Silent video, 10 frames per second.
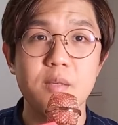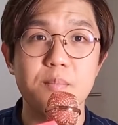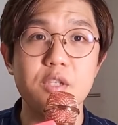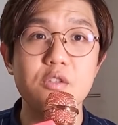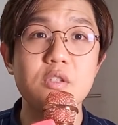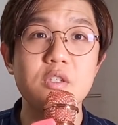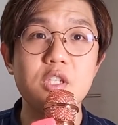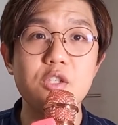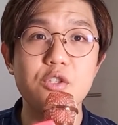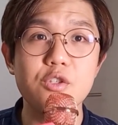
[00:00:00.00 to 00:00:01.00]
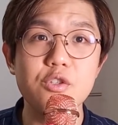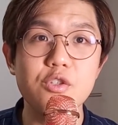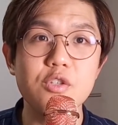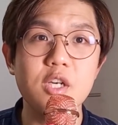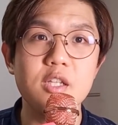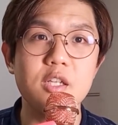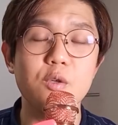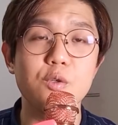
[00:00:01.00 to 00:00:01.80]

美術院収集家だと